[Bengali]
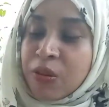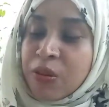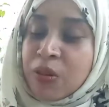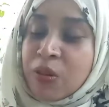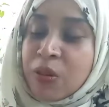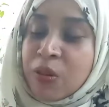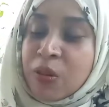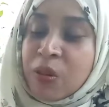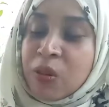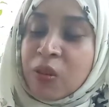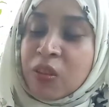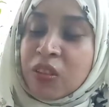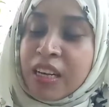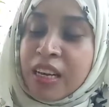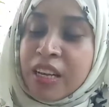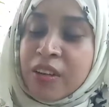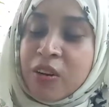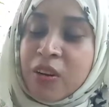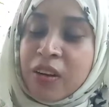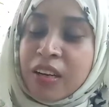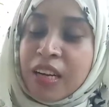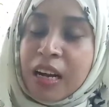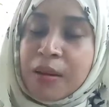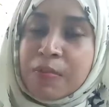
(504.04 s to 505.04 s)
তো যাই
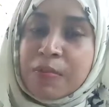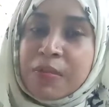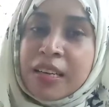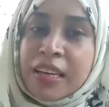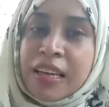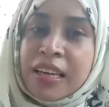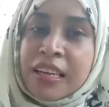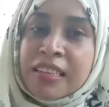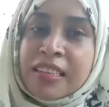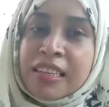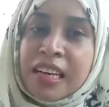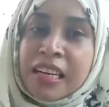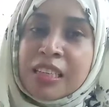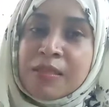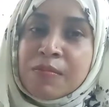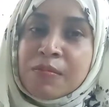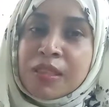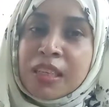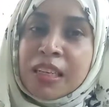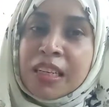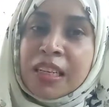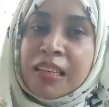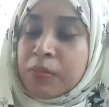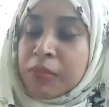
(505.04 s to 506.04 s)
হোক আমি এই
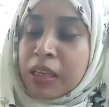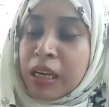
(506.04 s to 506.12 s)
ডালিমটা